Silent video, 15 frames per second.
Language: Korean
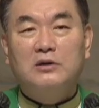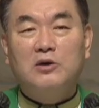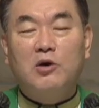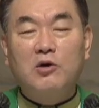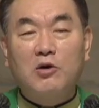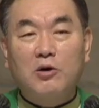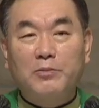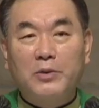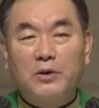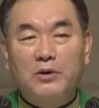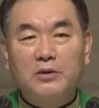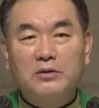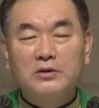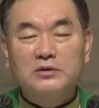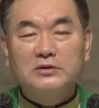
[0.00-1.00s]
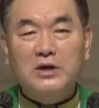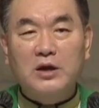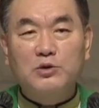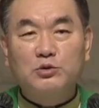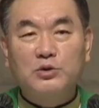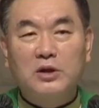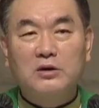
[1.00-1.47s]
연거퍼
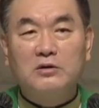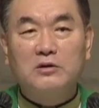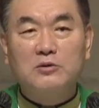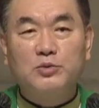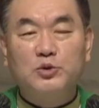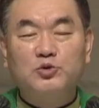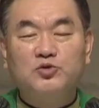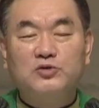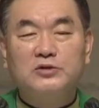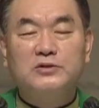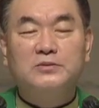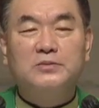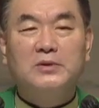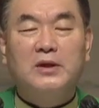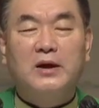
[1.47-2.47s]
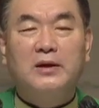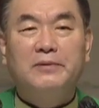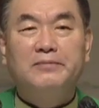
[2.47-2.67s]
사용되는 걸 볼 수 있습니다.